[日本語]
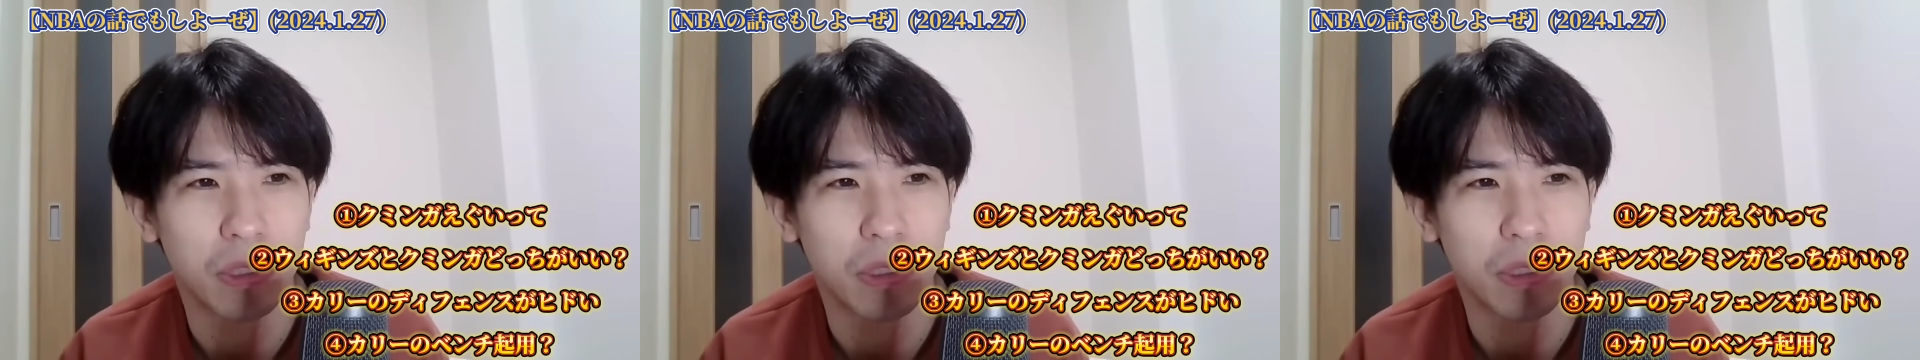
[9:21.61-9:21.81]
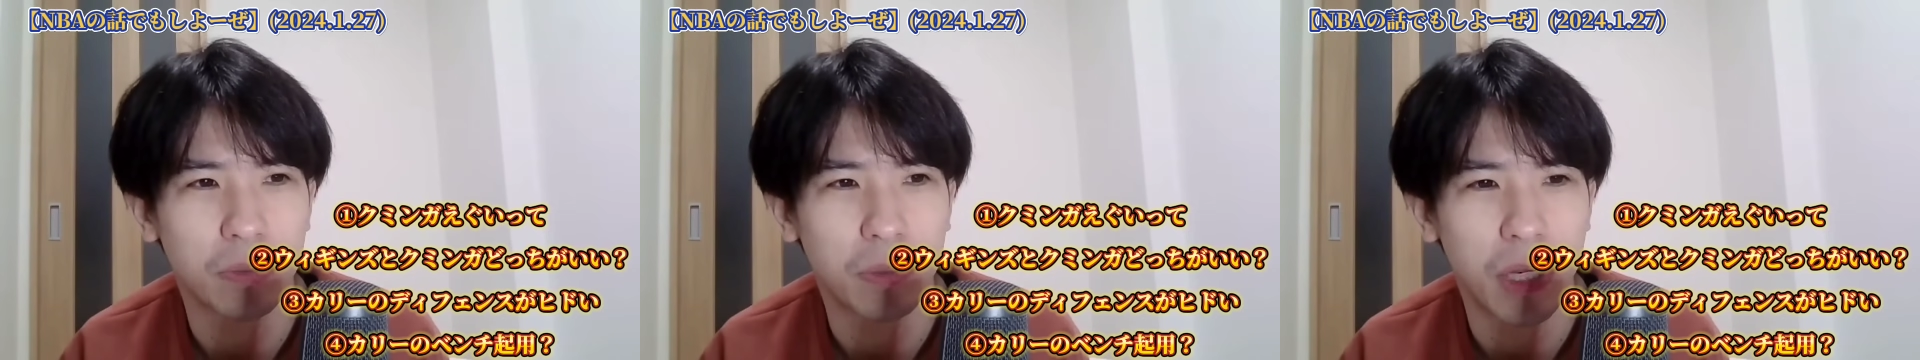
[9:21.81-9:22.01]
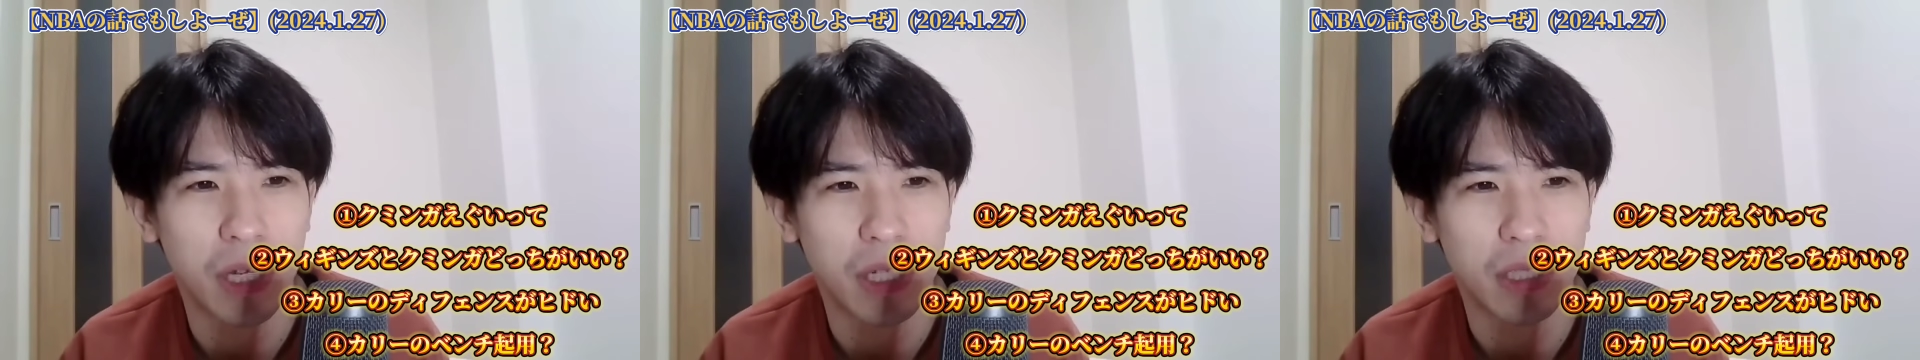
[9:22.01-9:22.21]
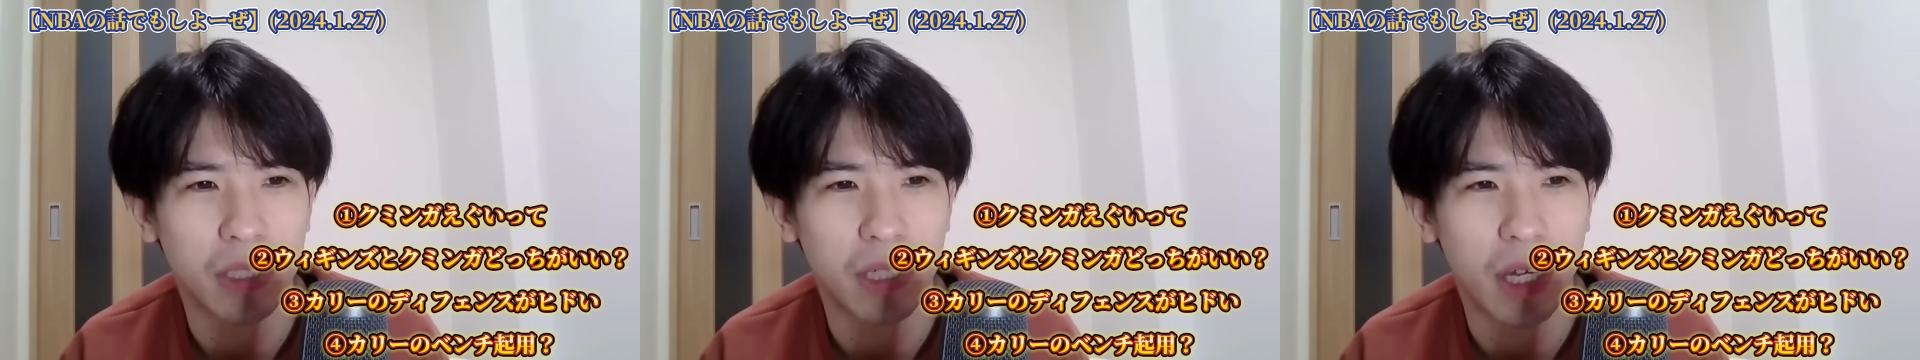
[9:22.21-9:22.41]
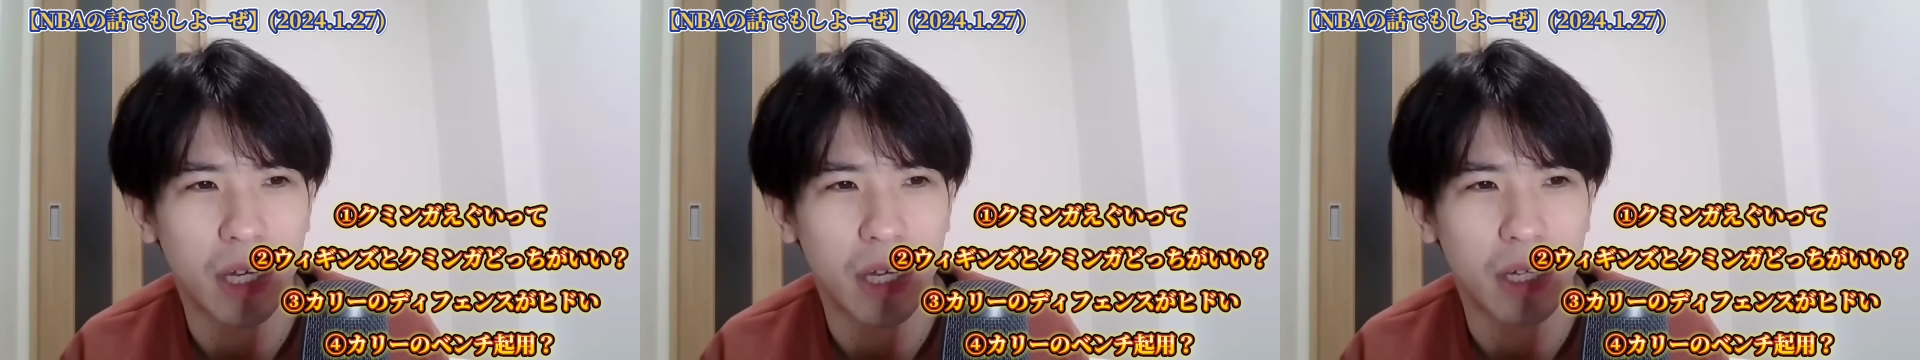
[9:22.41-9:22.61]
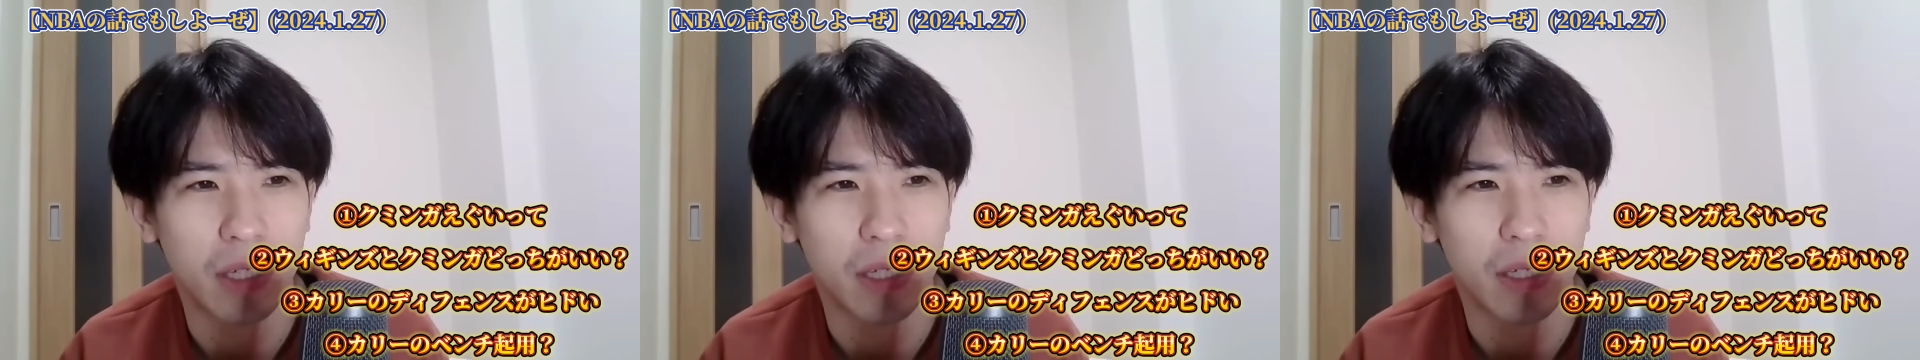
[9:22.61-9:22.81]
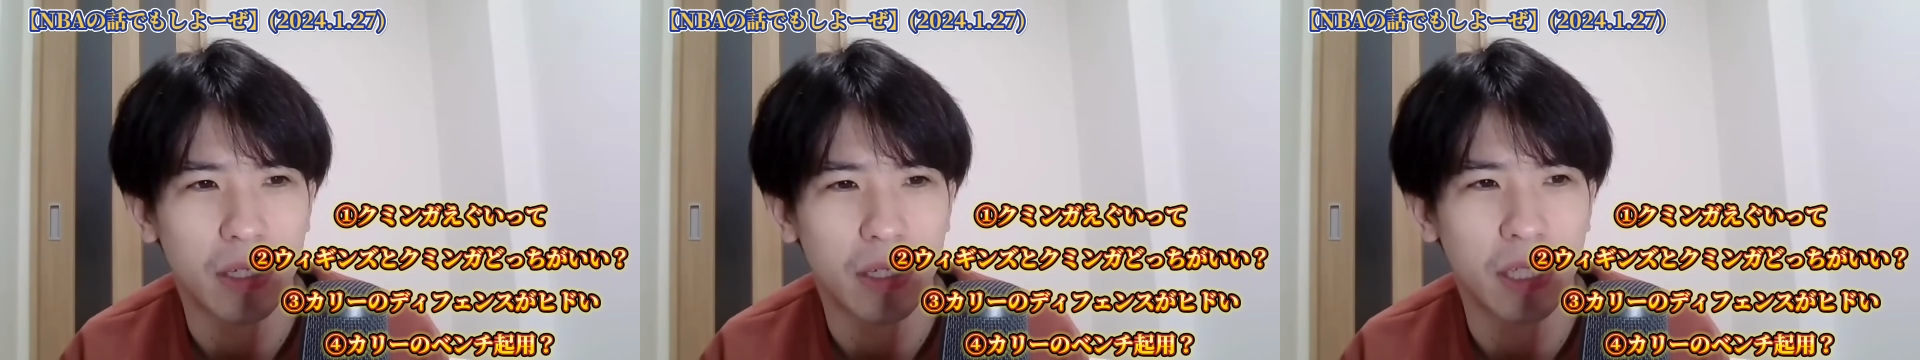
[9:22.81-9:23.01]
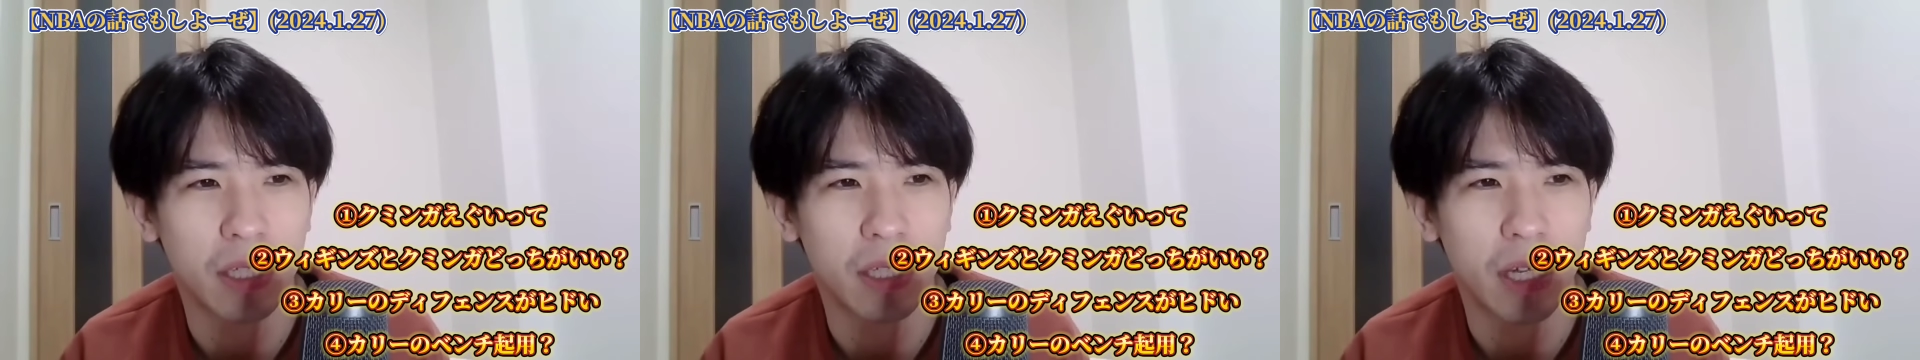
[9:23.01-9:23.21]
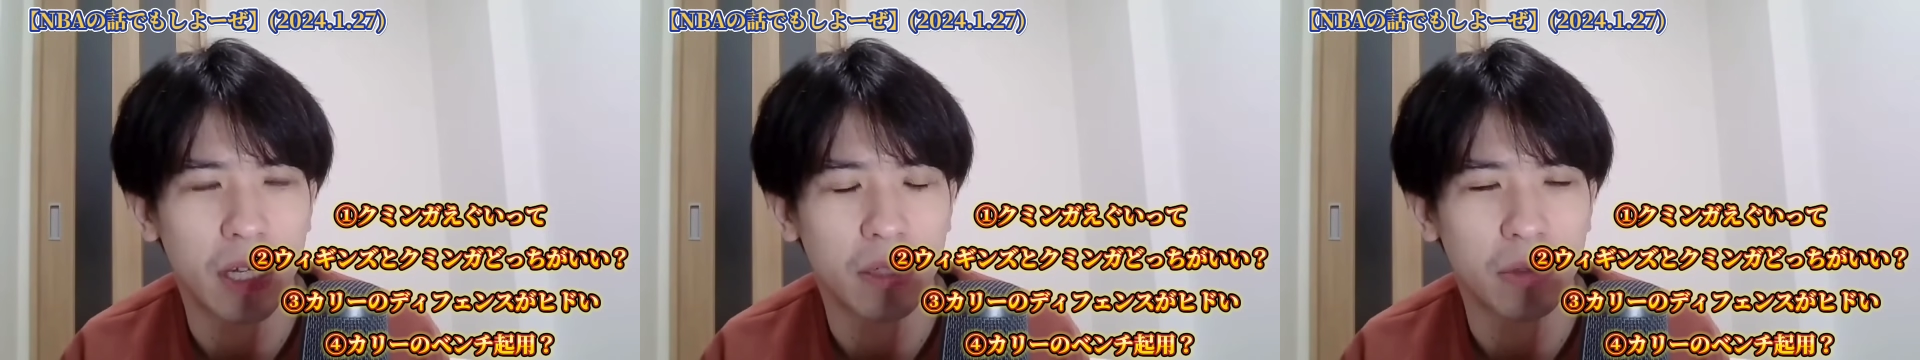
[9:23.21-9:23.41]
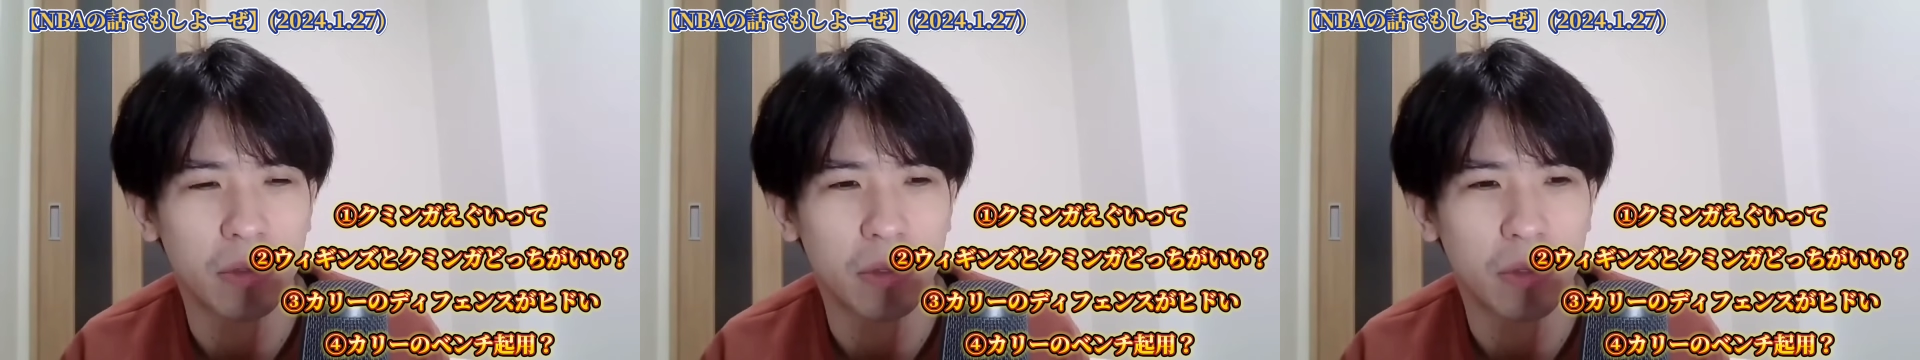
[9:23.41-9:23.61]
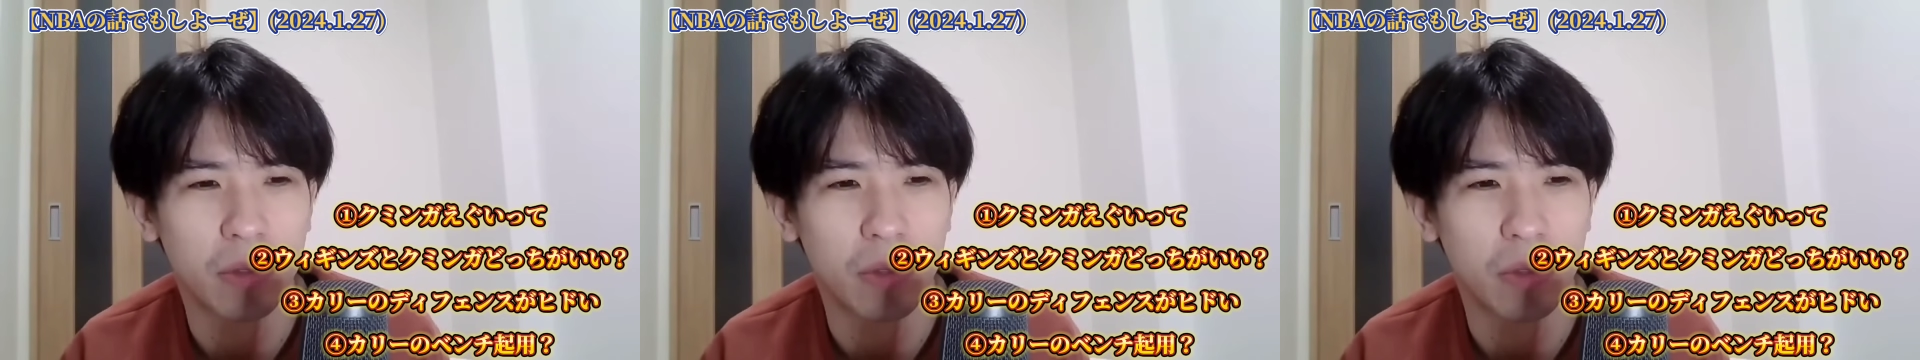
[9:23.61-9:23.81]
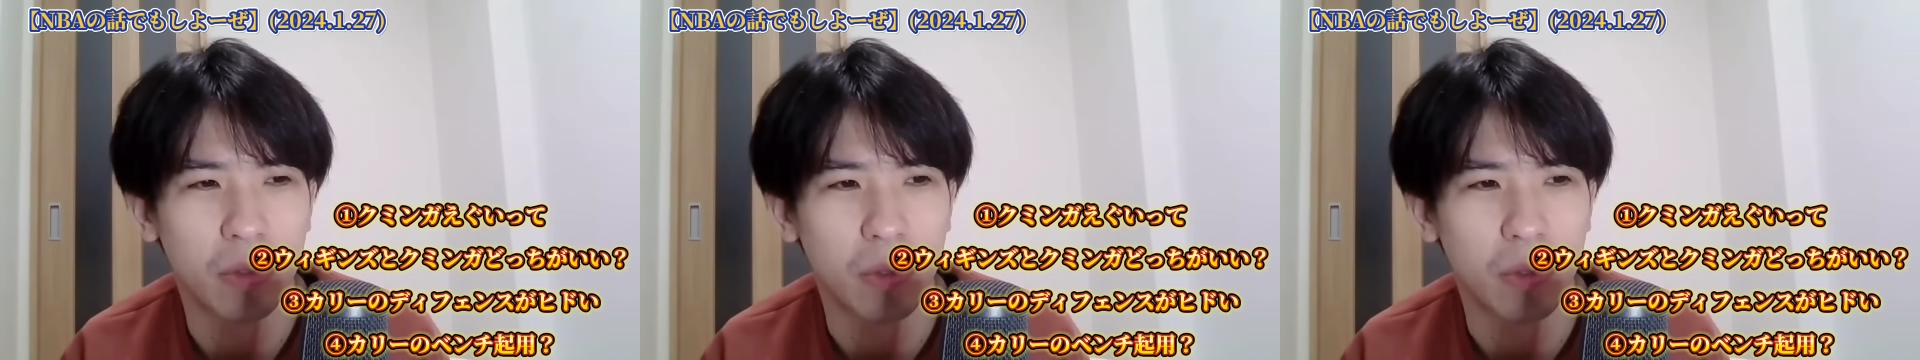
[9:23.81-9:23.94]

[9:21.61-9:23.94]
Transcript: うスーパースターになる